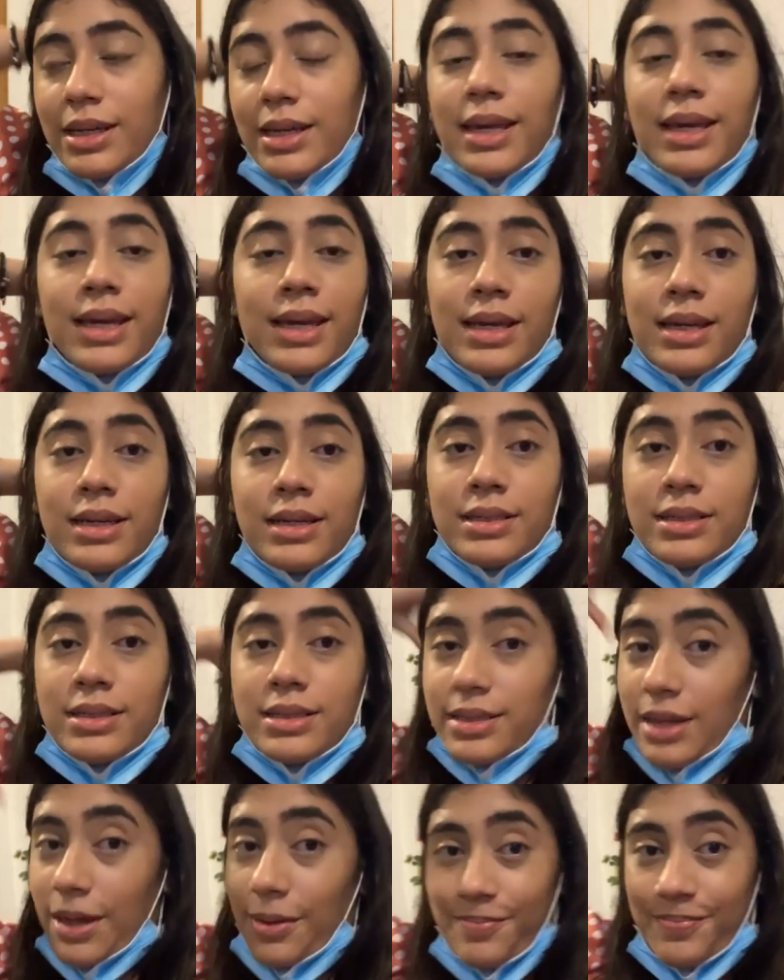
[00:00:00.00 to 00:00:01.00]
y
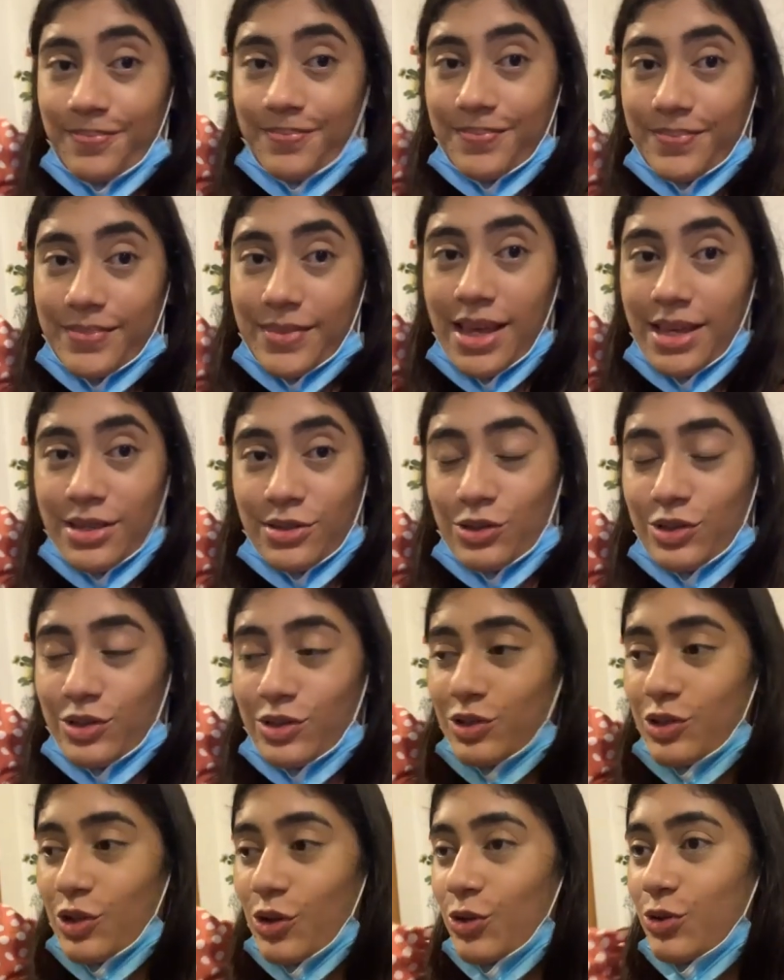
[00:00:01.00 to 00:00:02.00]
ya. Eso
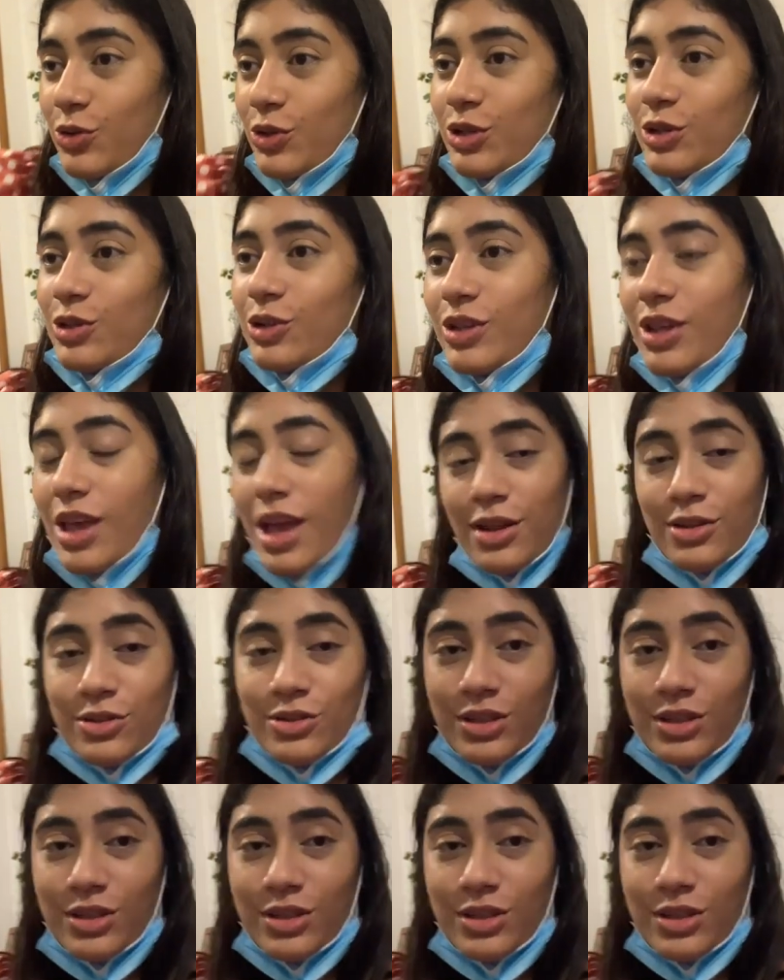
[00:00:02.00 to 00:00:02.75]
es todo nuestro Día de los